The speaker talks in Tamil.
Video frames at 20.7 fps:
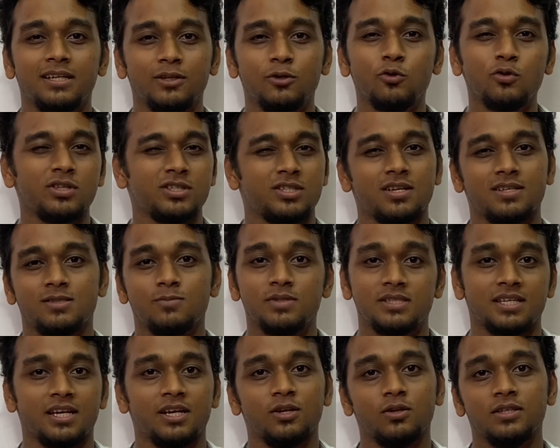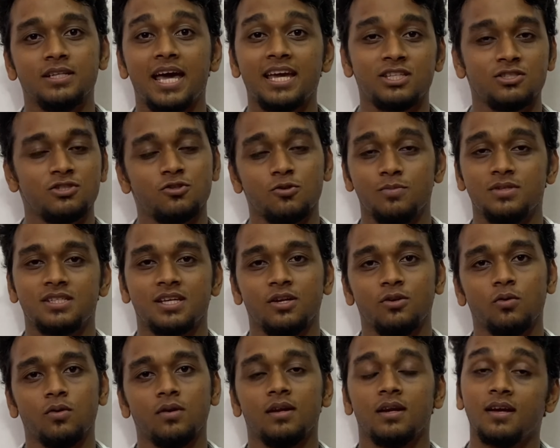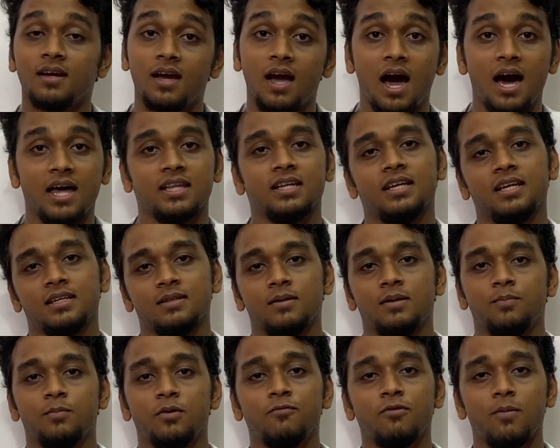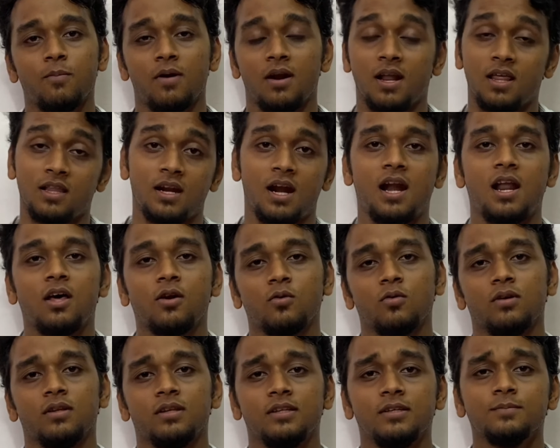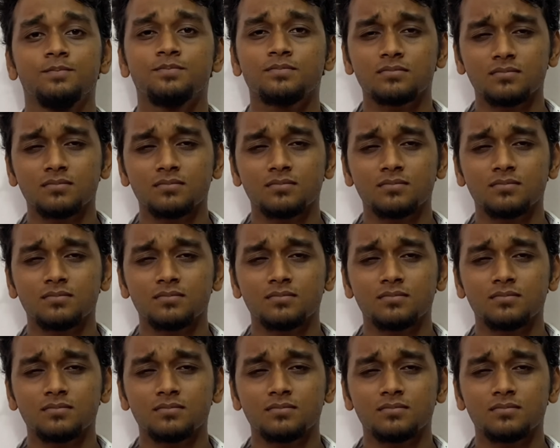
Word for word: நியூட்ரி சாய்ஸ் பிஸ்கெட் டைஜஸ்டிவ் பிஸ்கெட் ஒன்று இருக்குது அதை நீங்கள் ப்ரிஃபர் பண்ணலாம் நல்லாயிருக்கும் அது